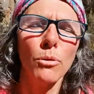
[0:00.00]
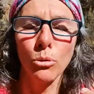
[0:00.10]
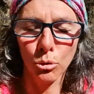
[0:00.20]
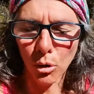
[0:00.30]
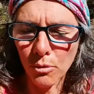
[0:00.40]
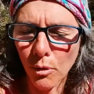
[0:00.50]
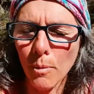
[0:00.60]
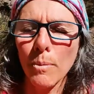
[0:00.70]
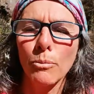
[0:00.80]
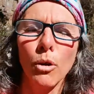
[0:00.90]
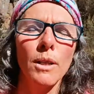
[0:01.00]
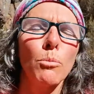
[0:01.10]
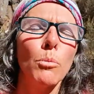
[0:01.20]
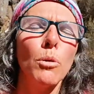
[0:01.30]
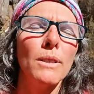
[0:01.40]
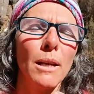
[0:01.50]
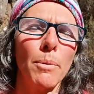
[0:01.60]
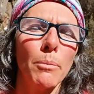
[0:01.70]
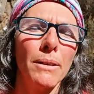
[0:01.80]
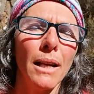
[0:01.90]
donc de transformer en même temps les bobos et ça
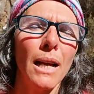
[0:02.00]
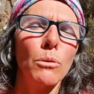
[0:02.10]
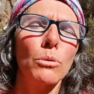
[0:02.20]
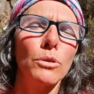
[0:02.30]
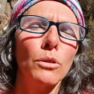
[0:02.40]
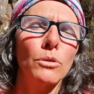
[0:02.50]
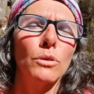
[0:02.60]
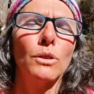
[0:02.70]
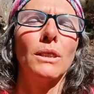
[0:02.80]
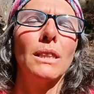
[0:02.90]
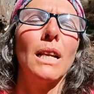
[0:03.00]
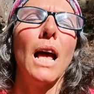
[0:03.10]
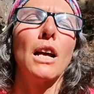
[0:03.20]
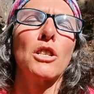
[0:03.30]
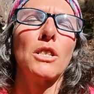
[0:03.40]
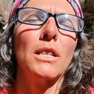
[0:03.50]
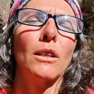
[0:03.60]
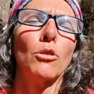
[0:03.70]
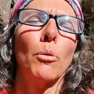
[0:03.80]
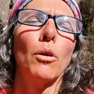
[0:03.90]
permettait à la conscience de s'élargir,
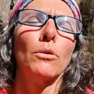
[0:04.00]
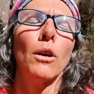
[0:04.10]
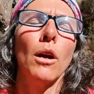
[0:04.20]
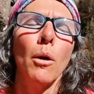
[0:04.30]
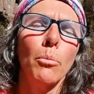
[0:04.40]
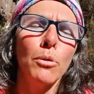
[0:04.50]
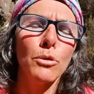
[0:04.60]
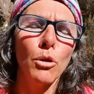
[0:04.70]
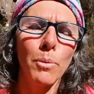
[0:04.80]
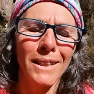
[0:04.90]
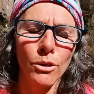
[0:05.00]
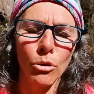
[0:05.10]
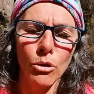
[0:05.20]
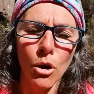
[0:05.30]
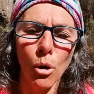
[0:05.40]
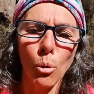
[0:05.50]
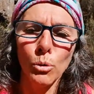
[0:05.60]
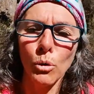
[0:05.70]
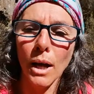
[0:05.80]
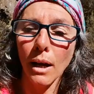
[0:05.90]
de prendre plus de place dans le corps
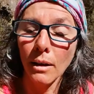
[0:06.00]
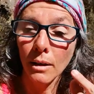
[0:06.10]
au-delà